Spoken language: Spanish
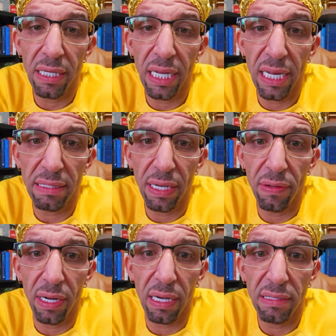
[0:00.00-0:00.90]
en Nigeria se
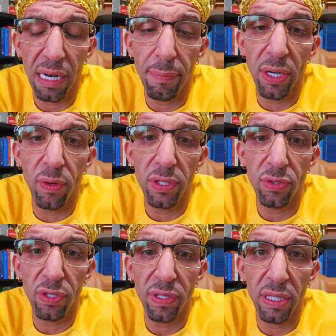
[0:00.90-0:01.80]
había alcanzado en
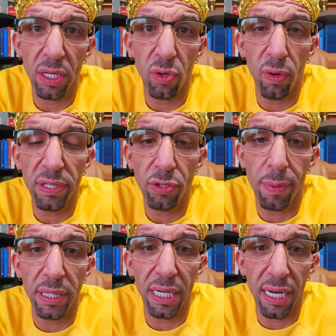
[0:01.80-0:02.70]
1960. En Cuba se vino a
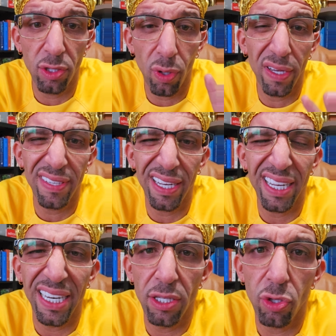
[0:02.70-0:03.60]
practicar esto hace
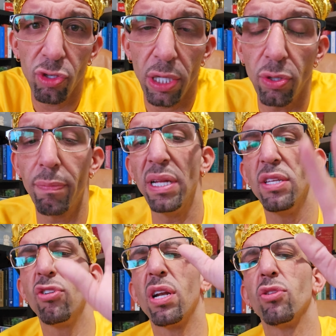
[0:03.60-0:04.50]
500 años.
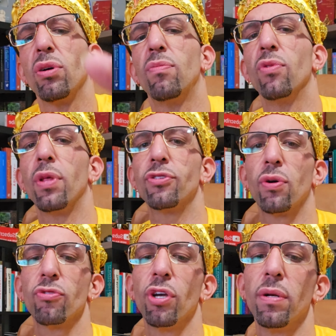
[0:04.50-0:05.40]
Bendición a todo el mundo.
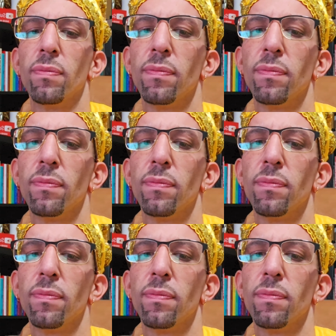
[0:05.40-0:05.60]
Chacoche.